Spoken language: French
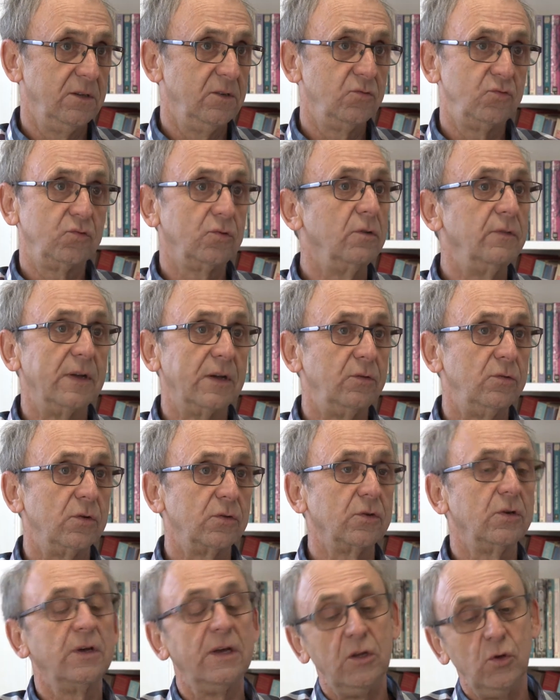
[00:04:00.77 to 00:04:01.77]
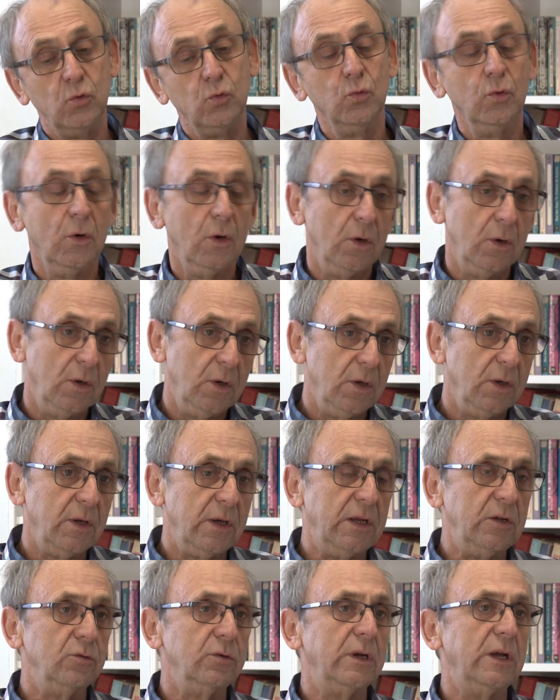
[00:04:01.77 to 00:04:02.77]
Je suis convaincu de ça. Et nous,
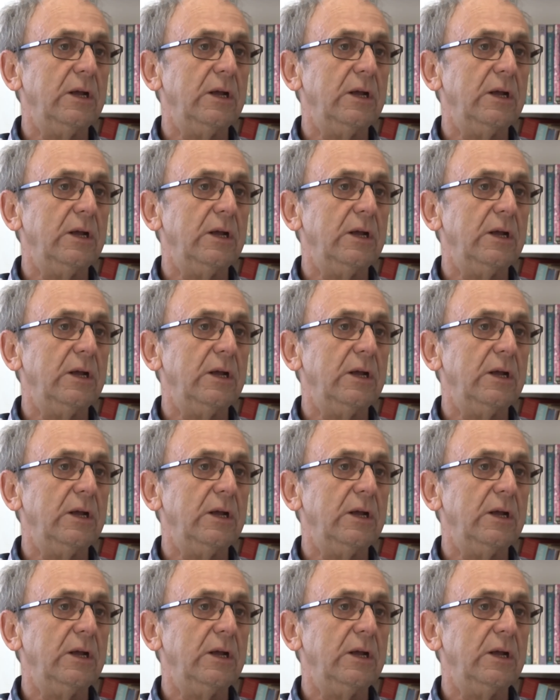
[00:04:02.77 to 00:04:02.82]
ils nous,